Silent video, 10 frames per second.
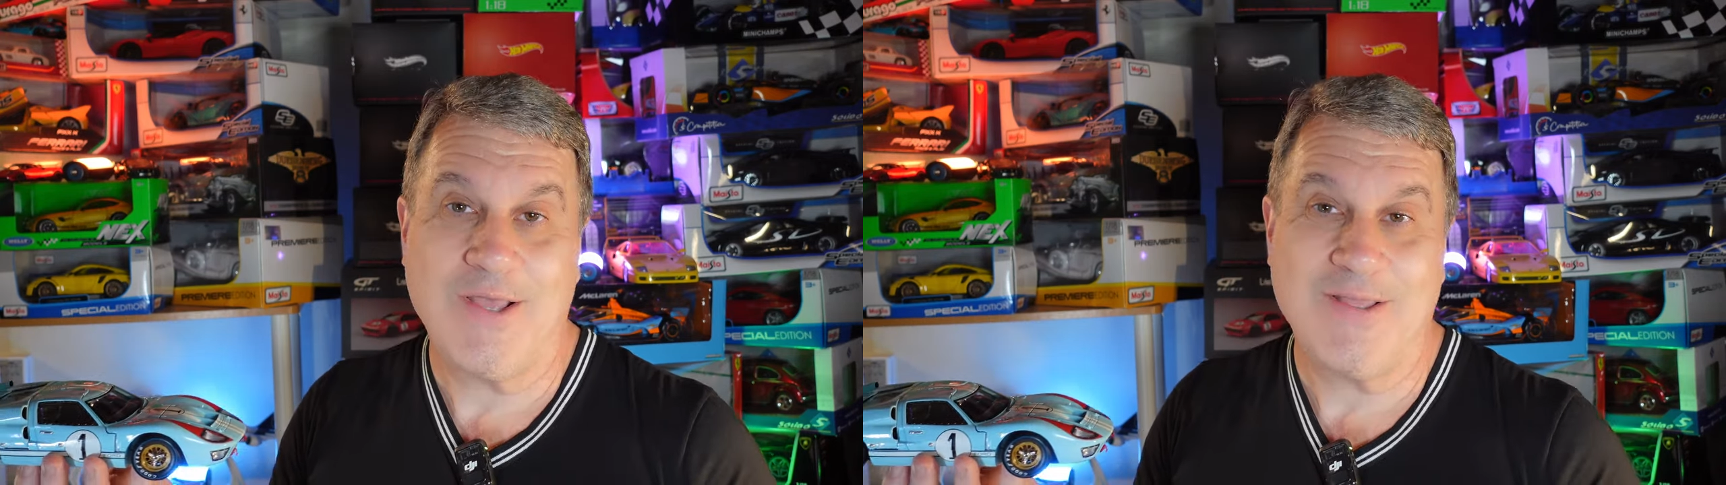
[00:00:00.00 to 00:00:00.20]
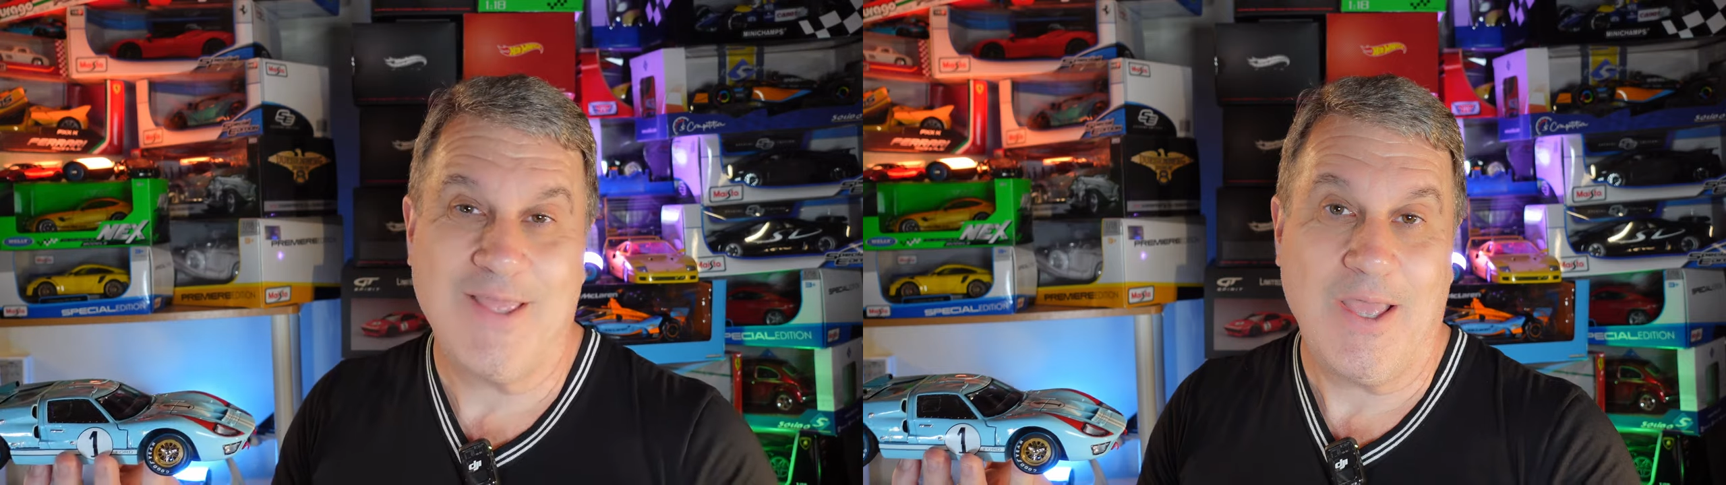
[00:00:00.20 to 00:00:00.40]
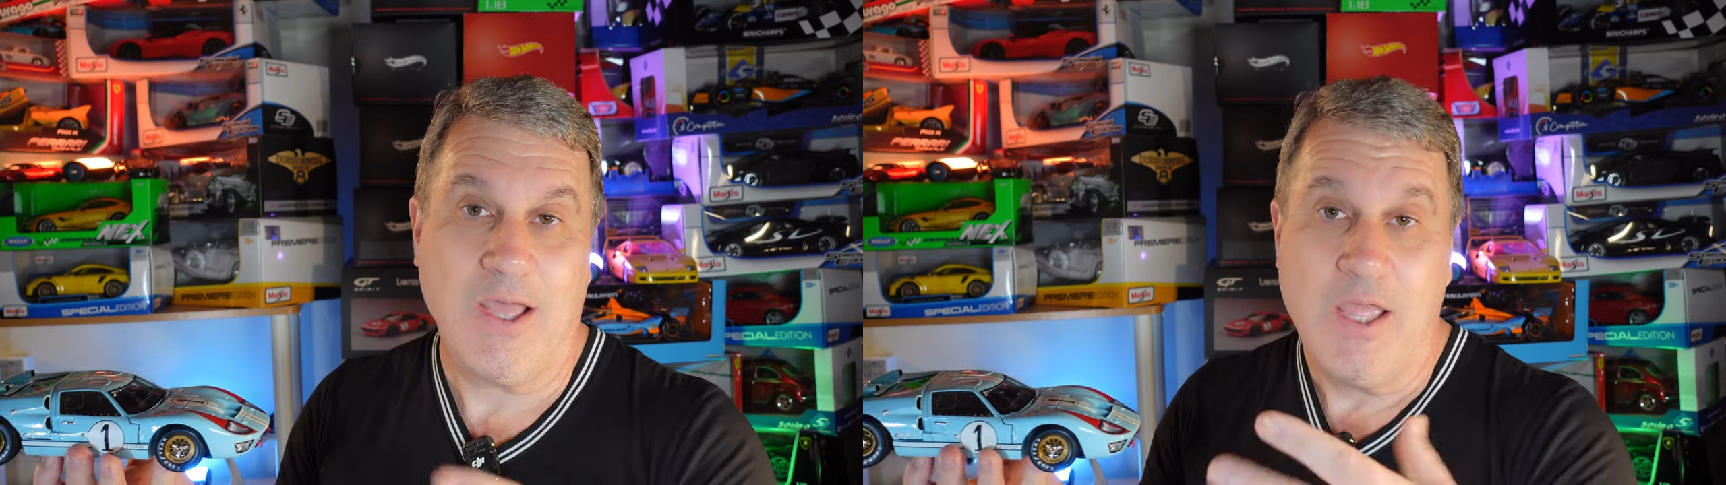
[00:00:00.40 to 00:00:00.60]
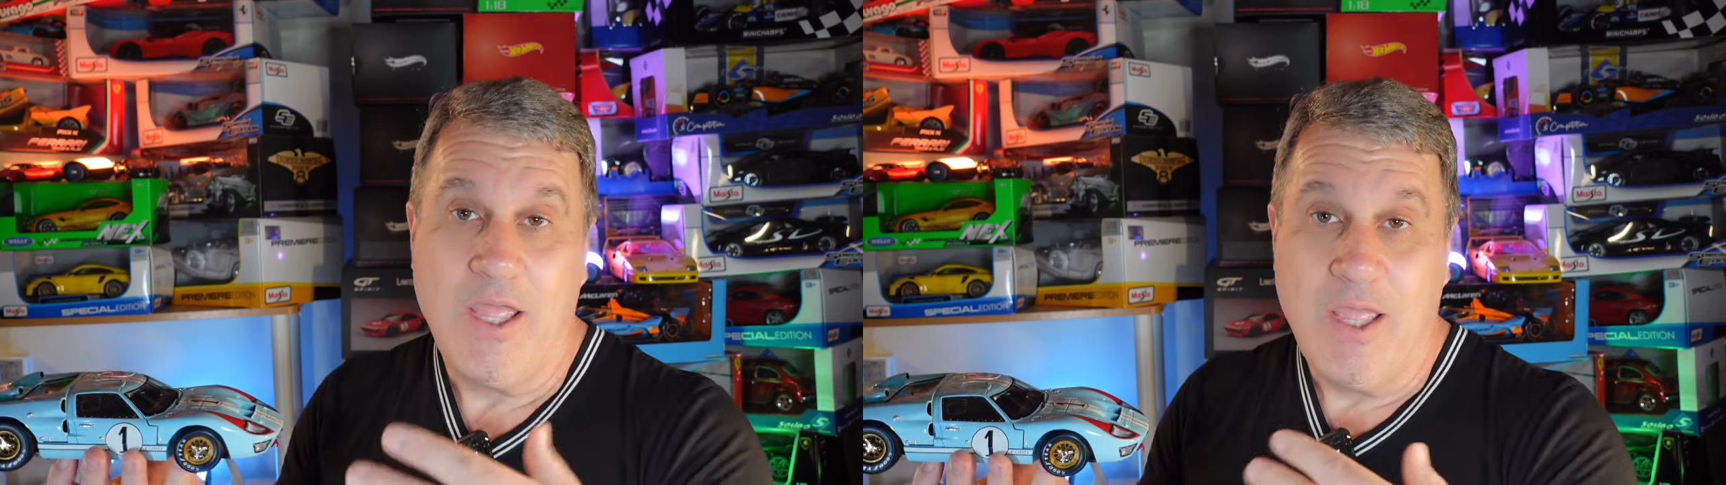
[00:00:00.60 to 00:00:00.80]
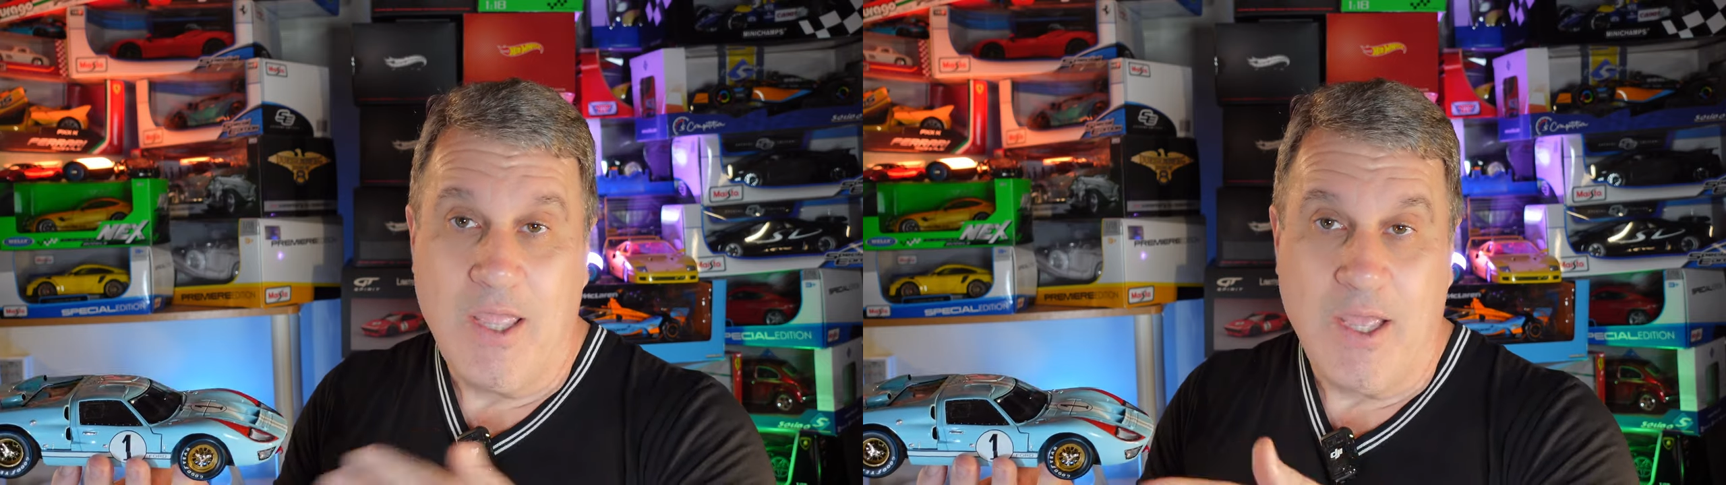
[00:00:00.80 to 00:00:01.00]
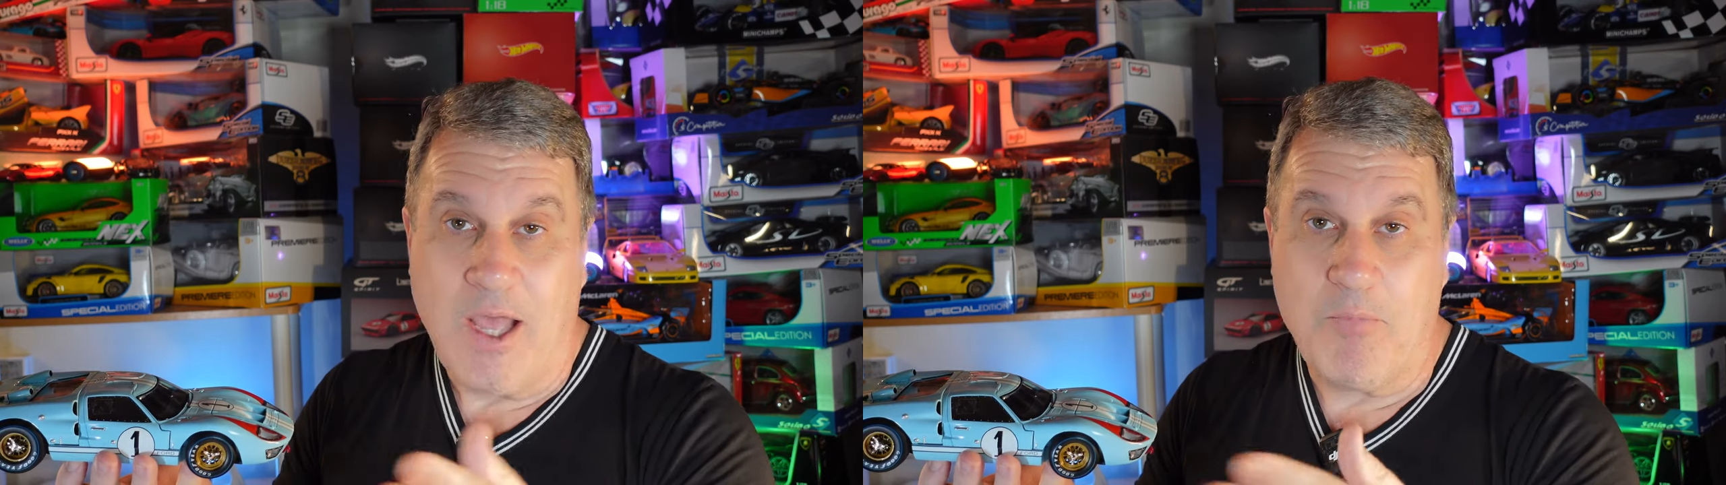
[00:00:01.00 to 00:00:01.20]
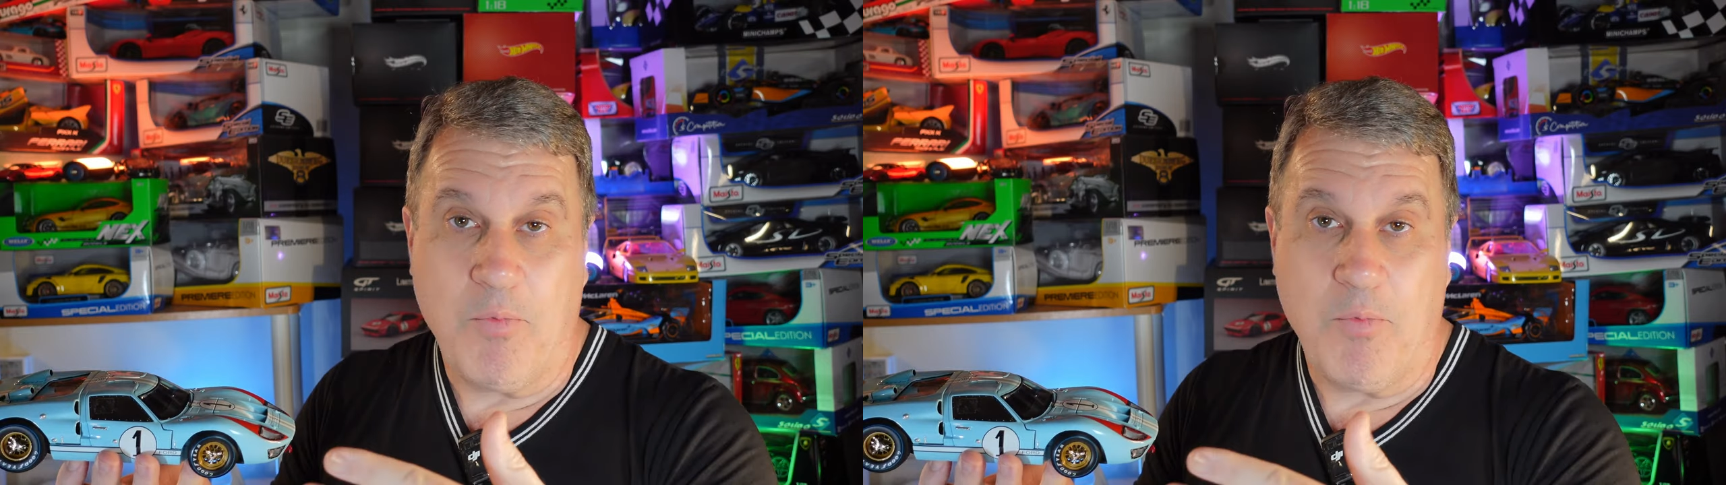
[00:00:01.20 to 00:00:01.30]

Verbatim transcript: É, a